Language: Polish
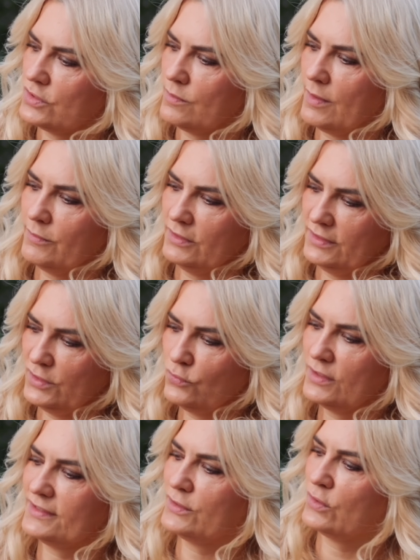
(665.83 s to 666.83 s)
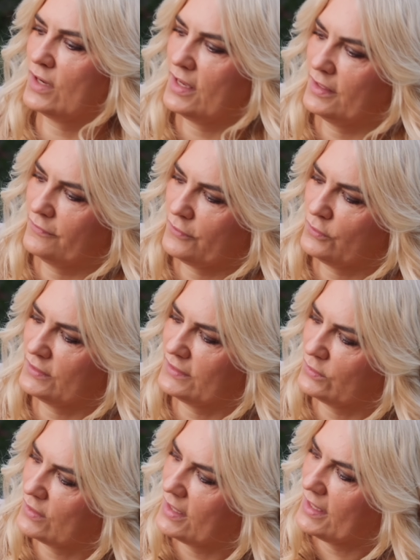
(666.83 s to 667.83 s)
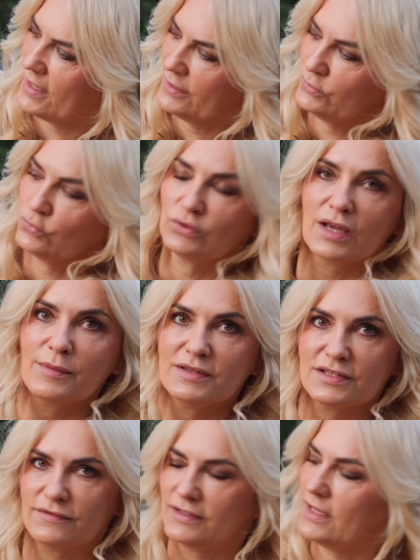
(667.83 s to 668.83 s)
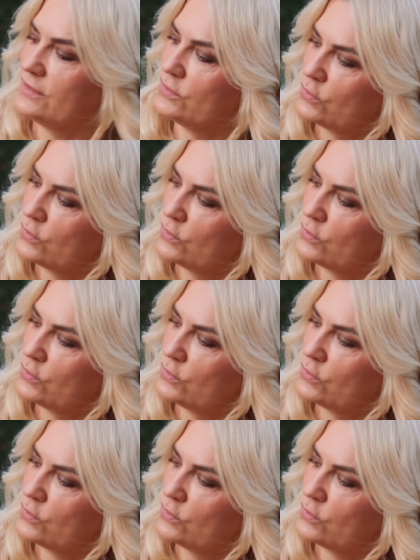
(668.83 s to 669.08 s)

że mamy tył jest ok, front jest ok, ale tutaj będzie widać,